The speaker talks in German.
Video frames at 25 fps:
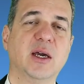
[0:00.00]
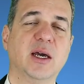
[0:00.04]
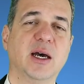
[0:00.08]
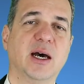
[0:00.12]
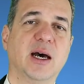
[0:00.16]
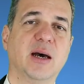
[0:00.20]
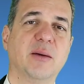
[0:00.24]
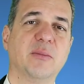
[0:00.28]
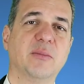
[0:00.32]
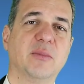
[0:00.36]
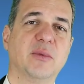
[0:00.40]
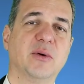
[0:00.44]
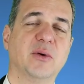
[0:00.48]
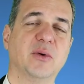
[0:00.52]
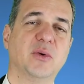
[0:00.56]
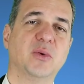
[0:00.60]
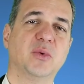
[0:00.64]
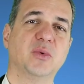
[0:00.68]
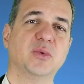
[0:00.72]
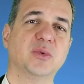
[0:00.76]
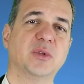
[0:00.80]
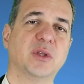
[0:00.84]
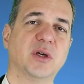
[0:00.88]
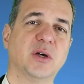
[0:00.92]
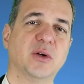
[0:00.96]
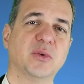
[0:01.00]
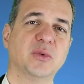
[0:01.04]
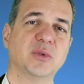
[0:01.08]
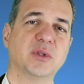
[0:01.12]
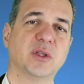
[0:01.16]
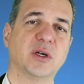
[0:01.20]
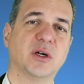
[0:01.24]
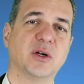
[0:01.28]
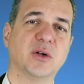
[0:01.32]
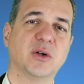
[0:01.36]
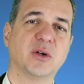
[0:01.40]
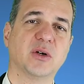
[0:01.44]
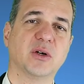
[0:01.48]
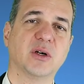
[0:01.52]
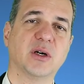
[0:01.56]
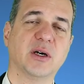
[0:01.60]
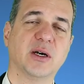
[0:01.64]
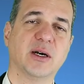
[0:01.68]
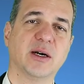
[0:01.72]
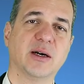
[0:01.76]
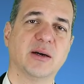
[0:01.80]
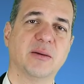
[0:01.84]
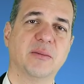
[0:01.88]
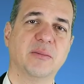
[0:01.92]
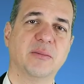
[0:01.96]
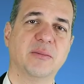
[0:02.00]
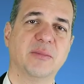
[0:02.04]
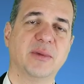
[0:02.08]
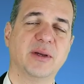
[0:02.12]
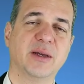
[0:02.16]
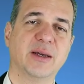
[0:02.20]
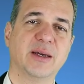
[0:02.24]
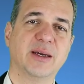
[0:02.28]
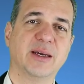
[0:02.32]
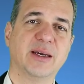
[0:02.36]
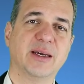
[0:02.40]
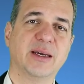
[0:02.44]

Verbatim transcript: ähm, und, und auch ähm,